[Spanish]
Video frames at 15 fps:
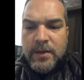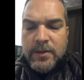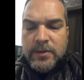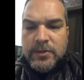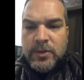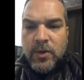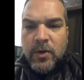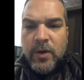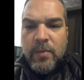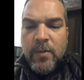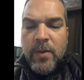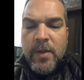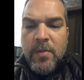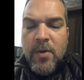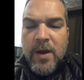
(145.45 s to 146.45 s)
solo que
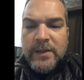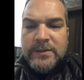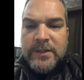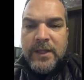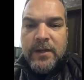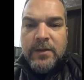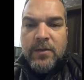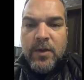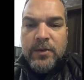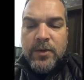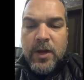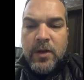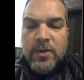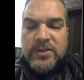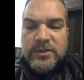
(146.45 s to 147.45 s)
podemos hacer cuando
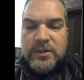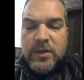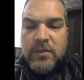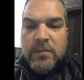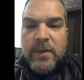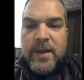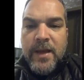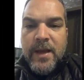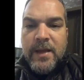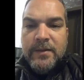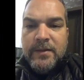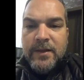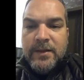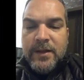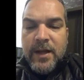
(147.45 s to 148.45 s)
las cosas se nos vayan
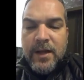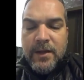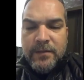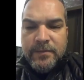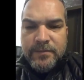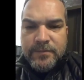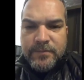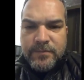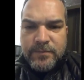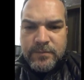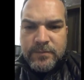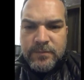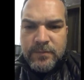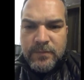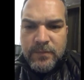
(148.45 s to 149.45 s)
hacia atrás,
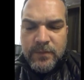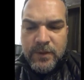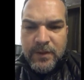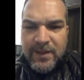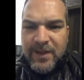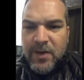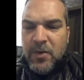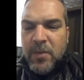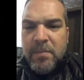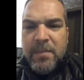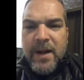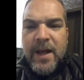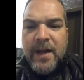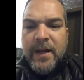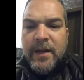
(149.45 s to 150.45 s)
en los
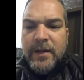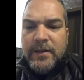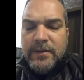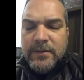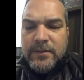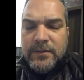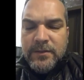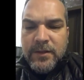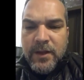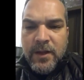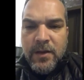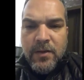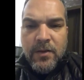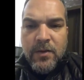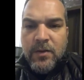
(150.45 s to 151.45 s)
planes,
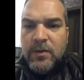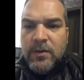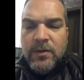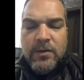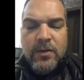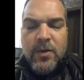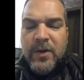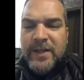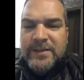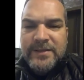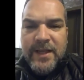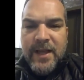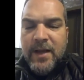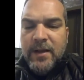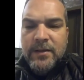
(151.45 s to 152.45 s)
en lo, que
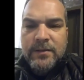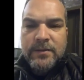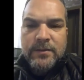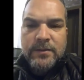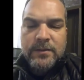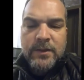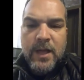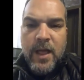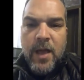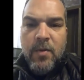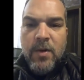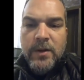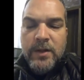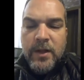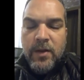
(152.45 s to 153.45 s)
sea, cada
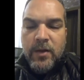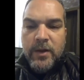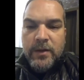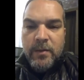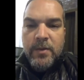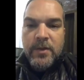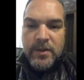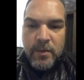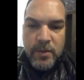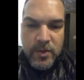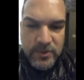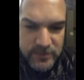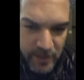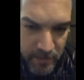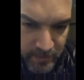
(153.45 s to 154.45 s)
cual de los que está viendo este
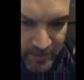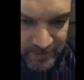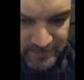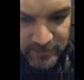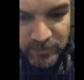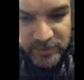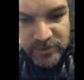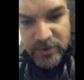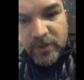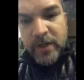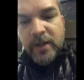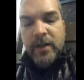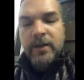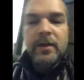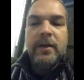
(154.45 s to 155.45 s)
video sabe qué situaciones